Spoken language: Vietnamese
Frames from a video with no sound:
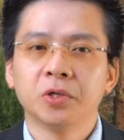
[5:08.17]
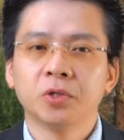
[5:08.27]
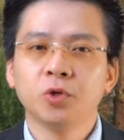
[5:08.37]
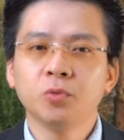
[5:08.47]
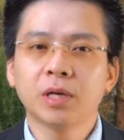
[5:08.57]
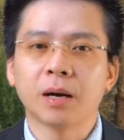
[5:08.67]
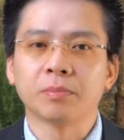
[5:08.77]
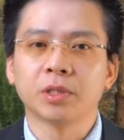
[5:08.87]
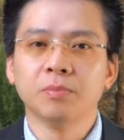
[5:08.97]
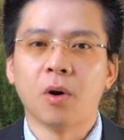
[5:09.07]
dũng cảm
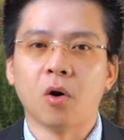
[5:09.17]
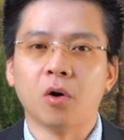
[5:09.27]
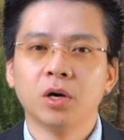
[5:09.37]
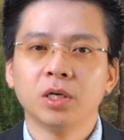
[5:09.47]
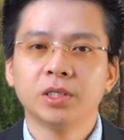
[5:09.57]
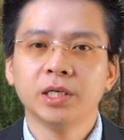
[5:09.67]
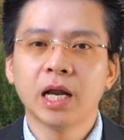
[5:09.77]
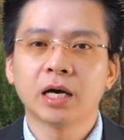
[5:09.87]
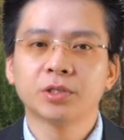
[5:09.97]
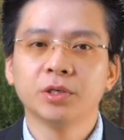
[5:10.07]
từ bỏ chính
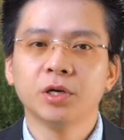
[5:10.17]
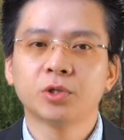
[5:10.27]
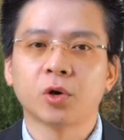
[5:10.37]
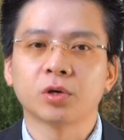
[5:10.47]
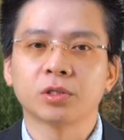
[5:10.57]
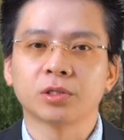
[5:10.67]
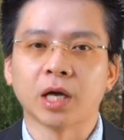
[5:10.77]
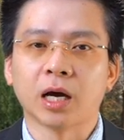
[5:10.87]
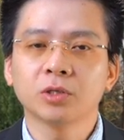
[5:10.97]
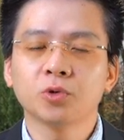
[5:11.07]
là sự lựa chọn
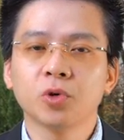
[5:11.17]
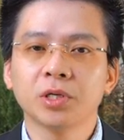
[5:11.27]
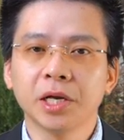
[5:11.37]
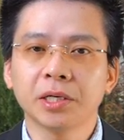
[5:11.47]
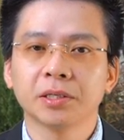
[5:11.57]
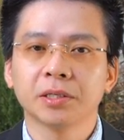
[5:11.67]
sáng suốt nhất.